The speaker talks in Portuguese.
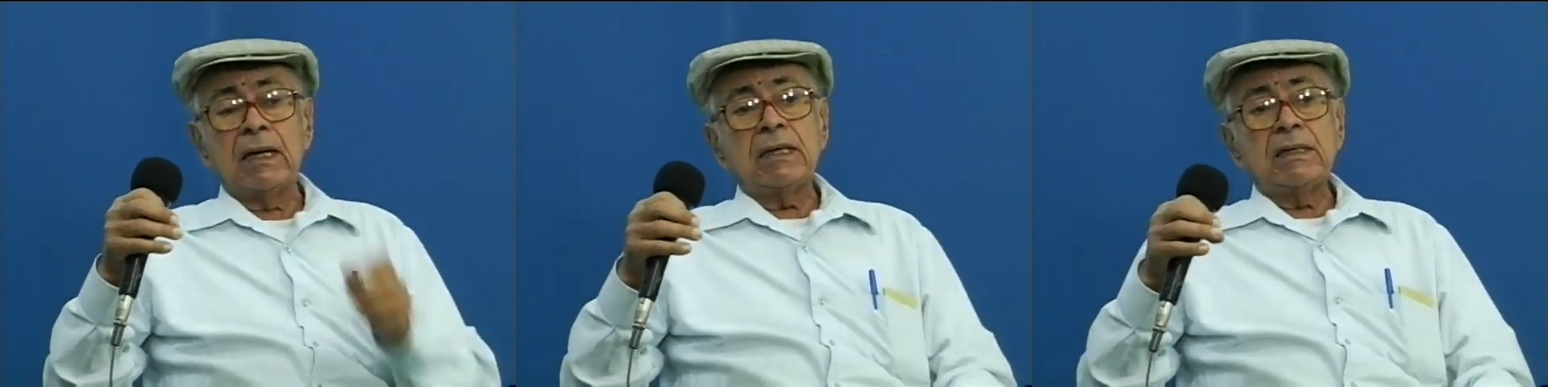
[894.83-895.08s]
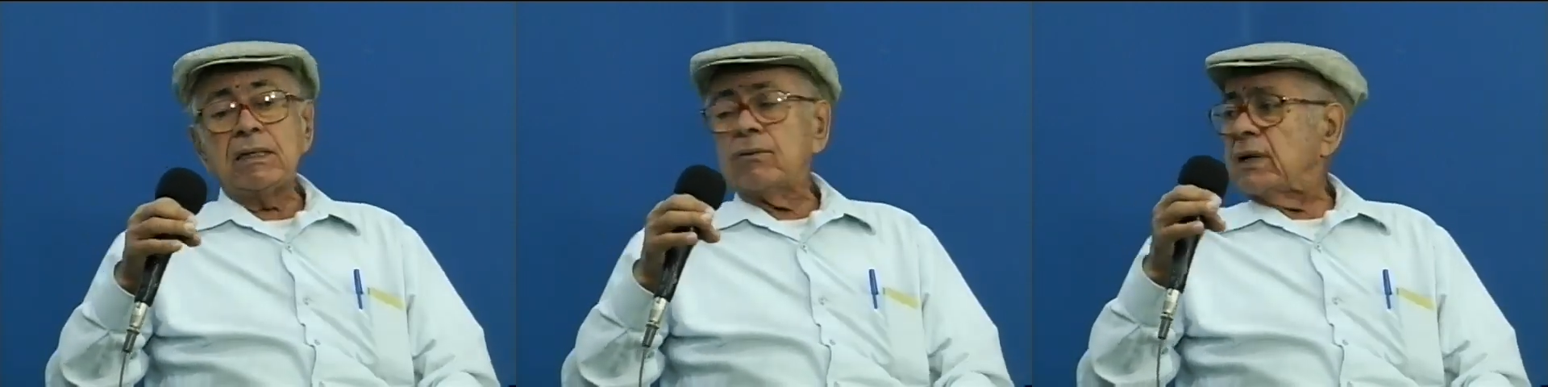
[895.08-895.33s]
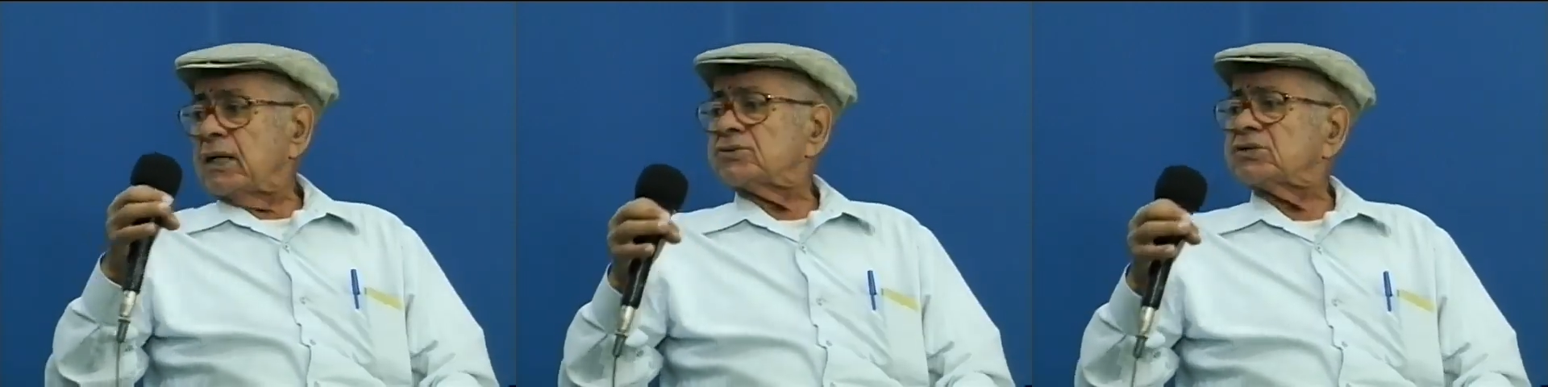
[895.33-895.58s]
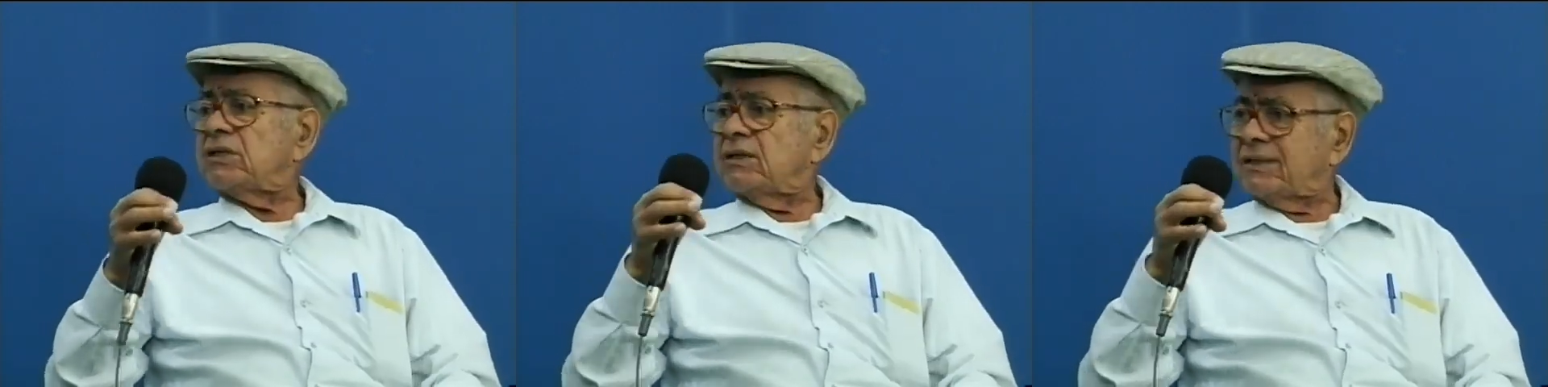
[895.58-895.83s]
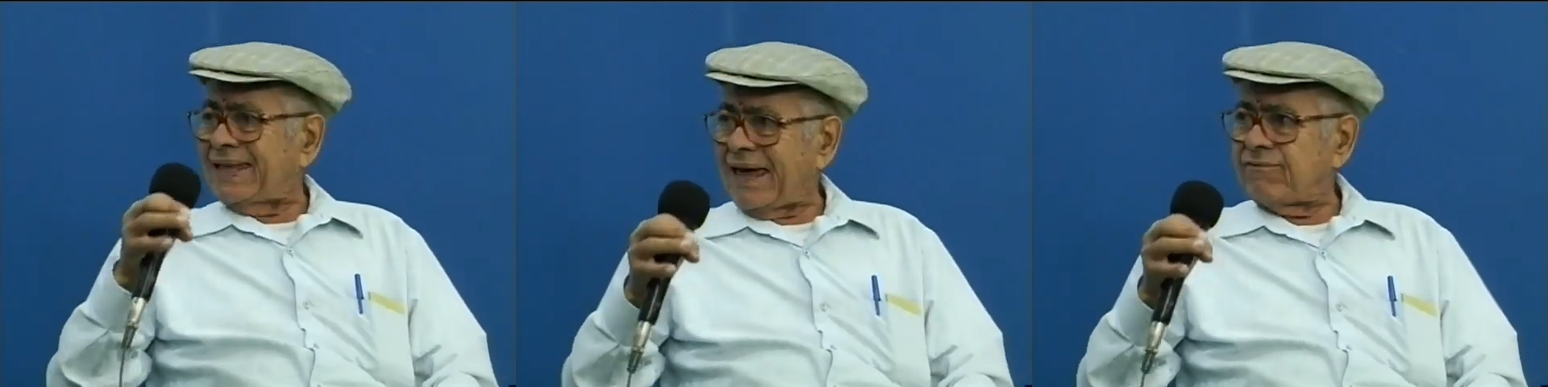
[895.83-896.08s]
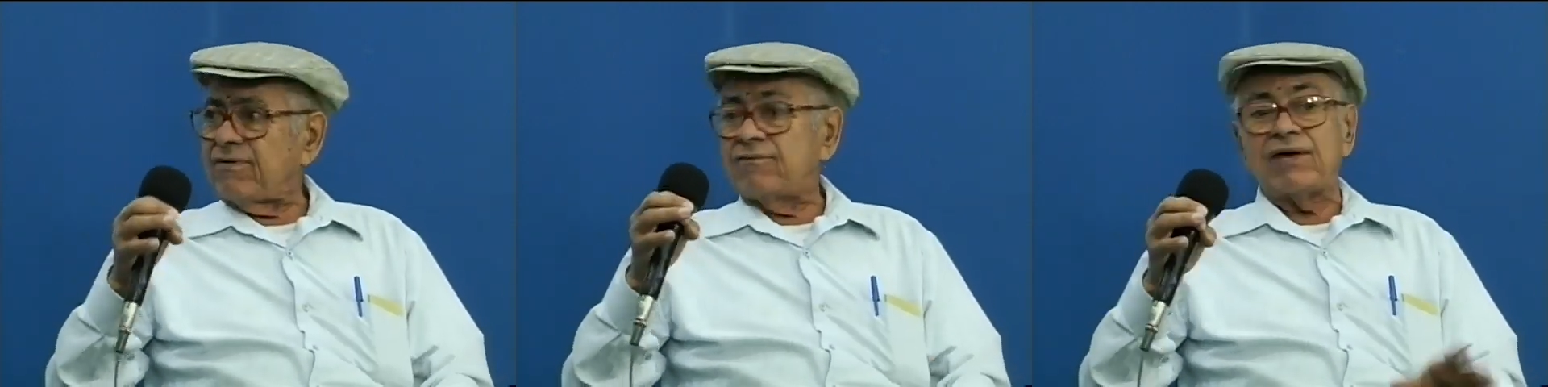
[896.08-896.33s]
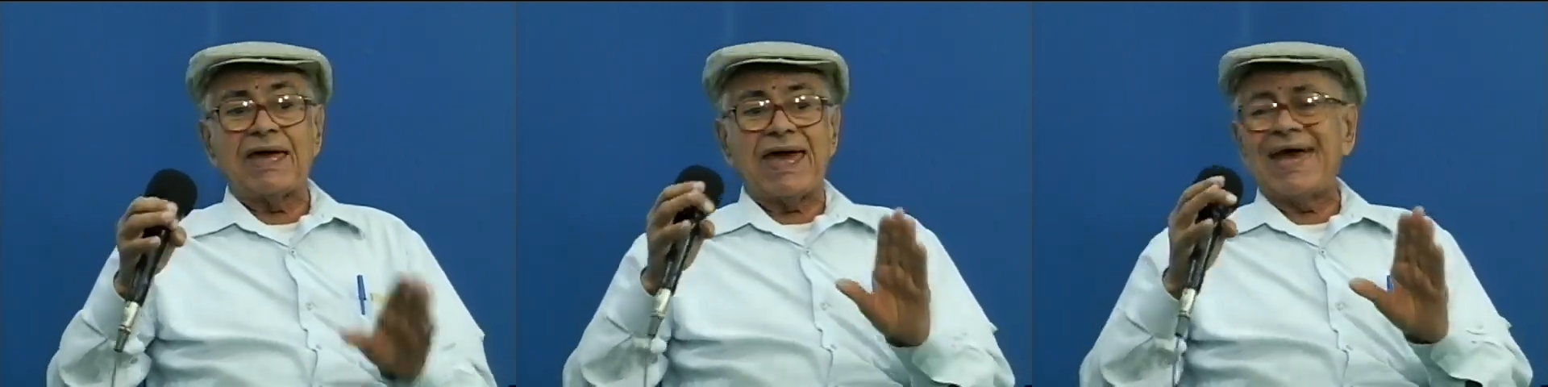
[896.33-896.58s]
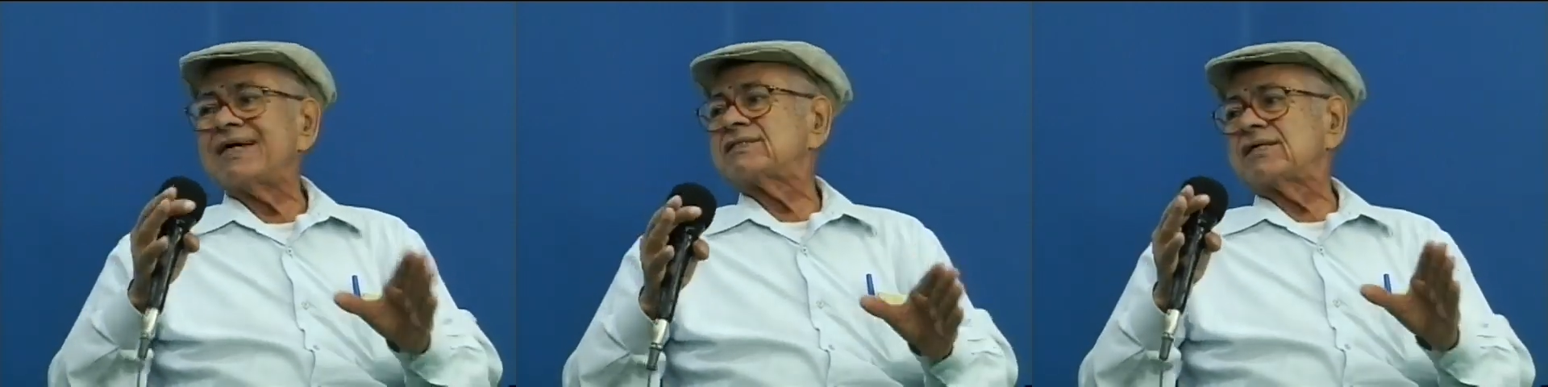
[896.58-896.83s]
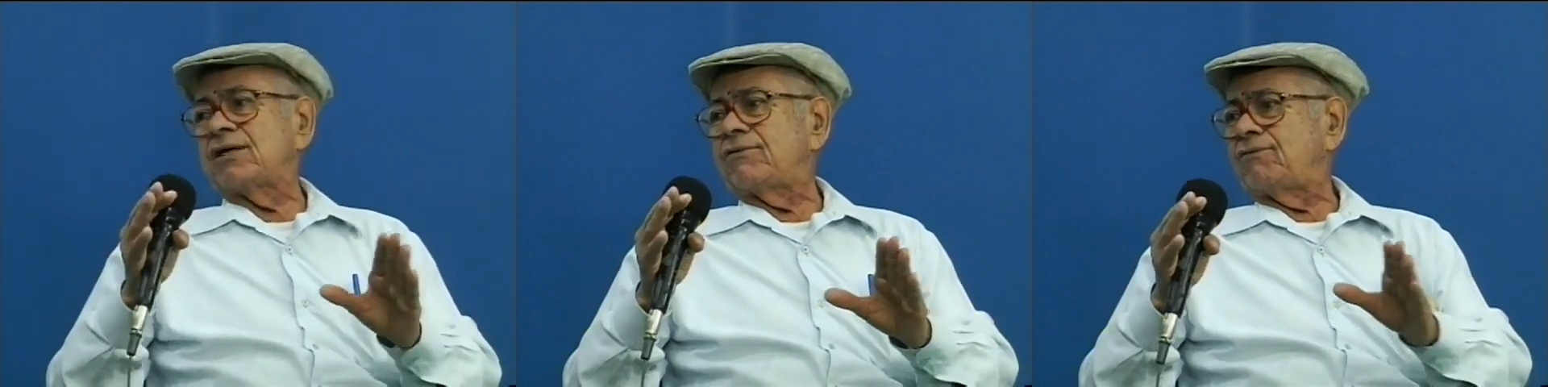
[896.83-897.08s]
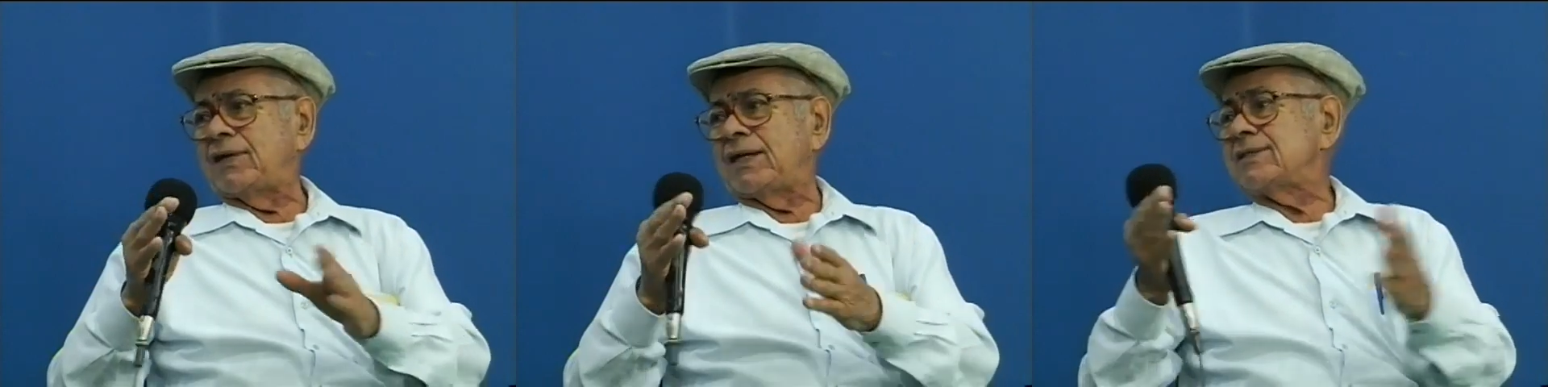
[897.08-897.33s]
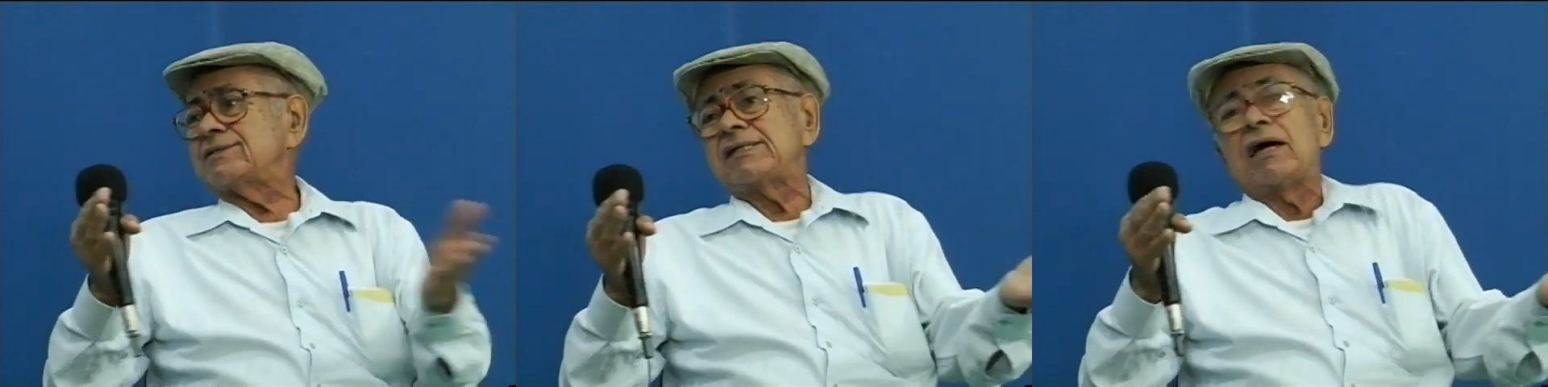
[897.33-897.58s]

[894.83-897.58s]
E eu acho que deve haver essa diferença,